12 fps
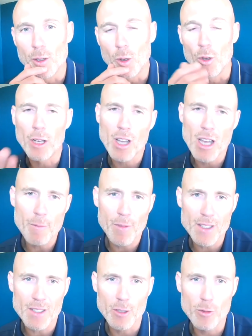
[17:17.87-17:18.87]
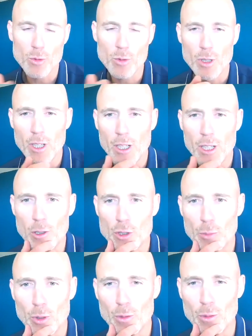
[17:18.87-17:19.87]
on a quand même face à nous le
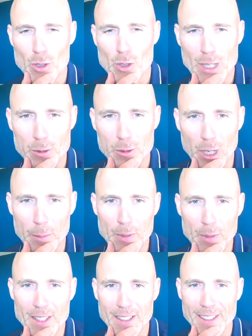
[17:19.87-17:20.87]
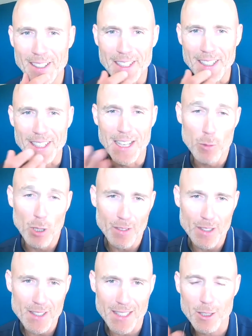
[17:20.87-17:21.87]
champion de France de lecture rapide. Il a moins de
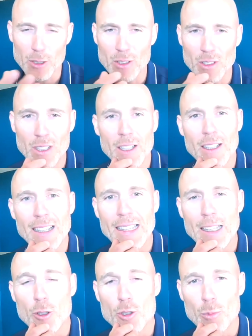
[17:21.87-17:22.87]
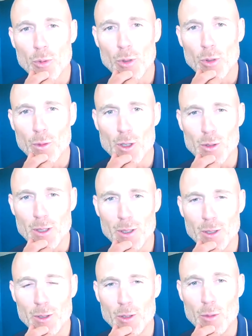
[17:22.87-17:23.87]
25 ans. Et le champion de France
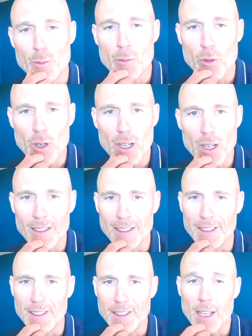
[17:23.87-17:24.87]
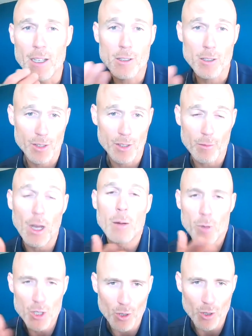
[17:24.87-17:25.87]
de, mémoire, euh, il a, quand,
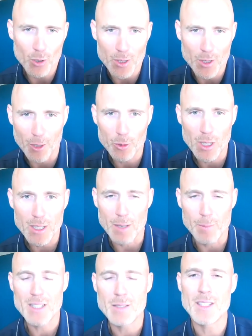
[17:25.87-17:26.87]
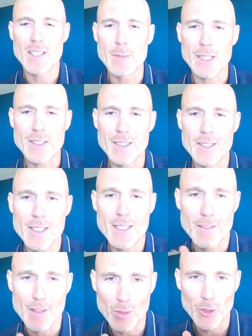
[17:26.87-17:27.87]
moi j'en connais, en tout cas, il s'appelle Sébastien Martinez.
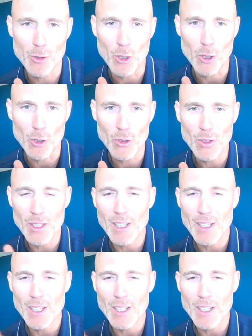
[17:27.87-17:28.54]
Il avait moins de 30 ans.